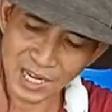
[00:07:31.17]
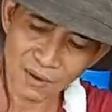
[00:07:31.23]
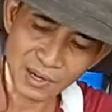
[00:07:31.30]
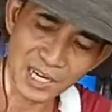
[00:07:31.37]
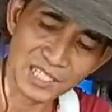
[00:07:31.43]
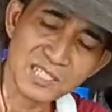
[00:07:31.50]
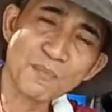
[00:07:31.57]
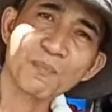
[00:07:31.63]
Wala,
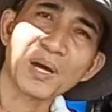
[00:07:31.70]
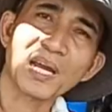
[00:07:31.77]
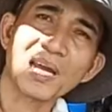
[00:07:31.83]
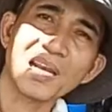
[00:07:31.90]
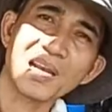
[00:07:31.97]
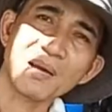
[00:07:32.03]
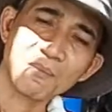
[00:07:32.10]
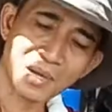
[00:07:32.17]
wala siyang
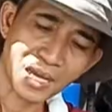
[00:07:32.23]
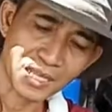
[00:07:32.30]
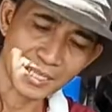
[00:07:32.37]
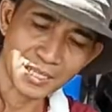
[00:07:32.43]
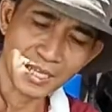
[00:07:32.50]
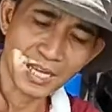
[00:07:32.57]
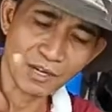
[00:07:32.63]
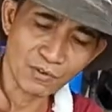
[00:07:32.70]
pakialam kahit
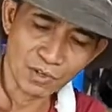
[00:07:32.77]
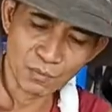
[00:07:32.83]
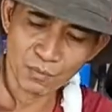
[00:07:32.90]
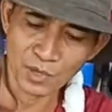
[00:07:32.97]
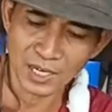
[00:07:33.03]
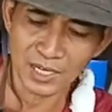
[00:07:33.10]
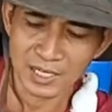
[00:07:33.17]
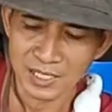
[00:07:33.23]
ganun
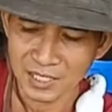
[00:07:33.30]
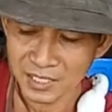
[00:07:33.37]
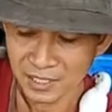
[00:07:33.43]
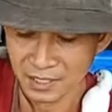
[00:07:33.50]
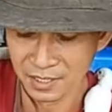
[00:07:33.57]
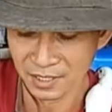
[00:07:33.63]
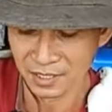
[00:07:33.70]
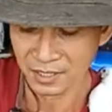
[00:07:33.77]
yung anak mo.
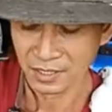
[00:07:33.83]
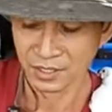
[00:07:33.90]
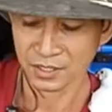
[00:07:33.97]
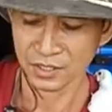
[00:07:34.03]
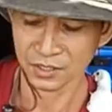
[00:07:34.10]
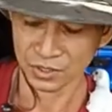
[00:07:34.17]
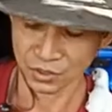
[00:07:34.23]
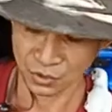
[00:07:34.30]

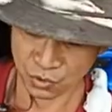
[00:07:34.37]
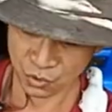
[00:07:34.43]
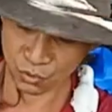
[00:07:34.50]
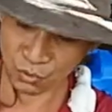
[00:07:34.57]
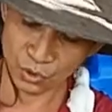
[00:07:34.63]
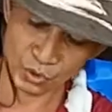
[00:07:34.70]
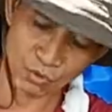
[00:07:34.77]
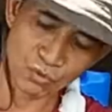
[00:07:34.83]

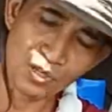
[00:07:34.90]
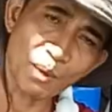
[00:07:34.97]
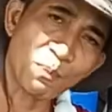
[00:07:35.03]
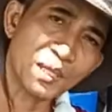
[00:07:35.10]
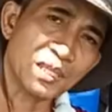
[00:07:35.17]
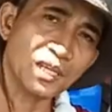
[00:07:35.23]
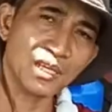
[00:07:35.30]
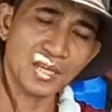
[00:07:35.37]
So, yun
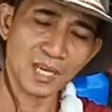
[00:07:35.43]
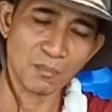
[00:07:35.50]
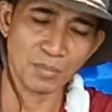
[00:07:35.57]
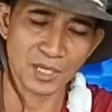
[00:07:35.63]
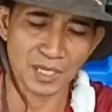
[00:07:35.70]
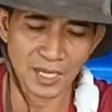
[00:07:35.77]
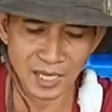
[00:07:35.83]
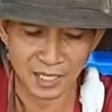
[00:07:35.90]
kapatid,
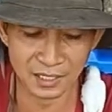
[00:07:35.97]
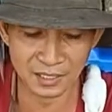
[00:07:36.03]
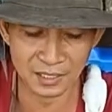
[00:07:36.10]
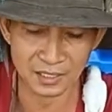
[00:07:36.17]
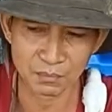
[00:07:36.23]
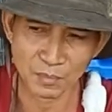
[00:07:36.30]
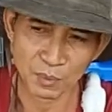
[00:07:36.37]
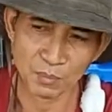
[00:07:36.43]
kaibigan,
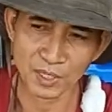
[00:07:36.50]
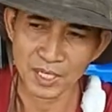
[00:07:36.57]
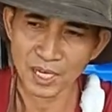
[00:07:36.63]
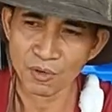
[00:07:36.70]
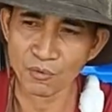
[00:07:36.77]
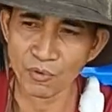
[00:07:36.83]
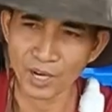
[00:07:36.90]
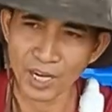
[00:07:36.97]

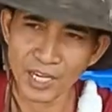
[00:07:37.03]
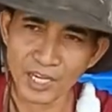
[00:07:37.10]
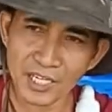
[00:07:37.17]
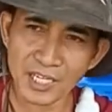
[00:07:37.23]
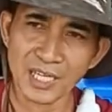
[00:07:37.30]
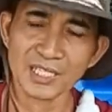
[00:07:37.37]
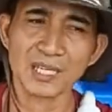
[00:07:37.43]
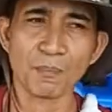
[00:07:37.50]
bibigyan ko kay
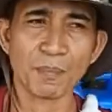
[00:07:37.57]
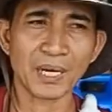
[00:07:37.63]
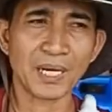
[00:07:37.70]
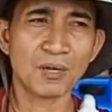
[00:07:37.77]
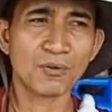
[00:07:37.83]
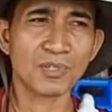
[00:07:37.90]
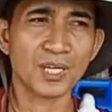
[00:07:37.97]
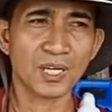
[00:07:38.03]
idea sa
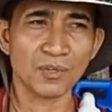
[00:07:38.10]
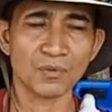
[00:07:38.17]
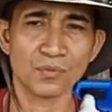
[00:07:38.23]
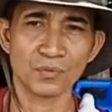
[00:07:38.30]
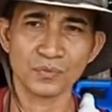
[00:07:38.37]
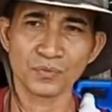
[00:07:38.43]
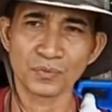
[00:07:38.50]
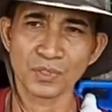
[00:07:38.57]
panahon
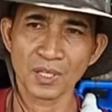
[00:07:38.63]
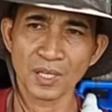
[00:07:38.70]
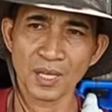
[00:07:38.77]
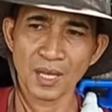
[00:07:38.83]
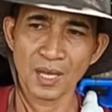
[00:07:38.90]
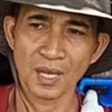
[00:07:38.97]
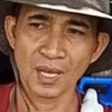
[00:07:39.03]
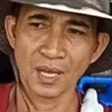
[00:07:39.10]
ngayon
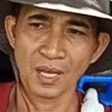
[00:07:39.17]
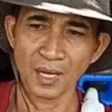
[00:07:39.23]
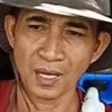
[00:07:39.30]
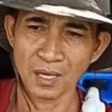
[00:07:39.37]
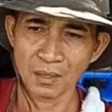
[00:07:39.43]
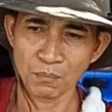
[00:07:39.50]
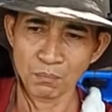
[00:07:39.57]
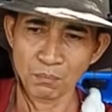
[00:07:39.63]

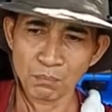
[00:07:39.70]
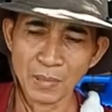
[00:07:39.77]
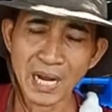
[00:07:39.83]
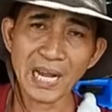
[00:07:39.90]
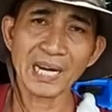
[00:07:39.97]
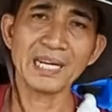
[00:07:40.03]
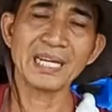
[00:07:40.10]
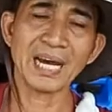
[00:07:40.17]

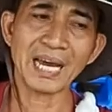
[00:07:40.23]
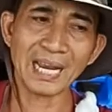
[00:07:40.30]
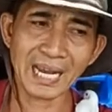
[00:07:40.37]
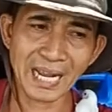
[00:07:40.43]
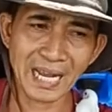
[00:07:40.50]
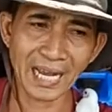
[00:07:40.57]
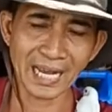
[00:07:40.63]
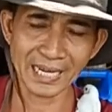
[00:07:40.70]
maganda
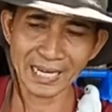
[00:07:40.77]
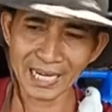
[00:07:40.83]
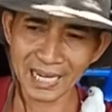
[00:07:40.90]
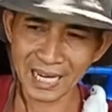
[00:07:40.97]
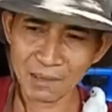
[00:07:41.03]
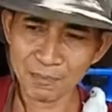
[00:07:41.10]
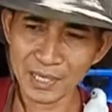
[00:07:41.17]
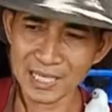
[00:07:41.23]
alagaan ang
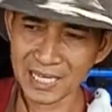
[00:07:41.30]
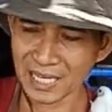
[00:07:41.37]
rabbit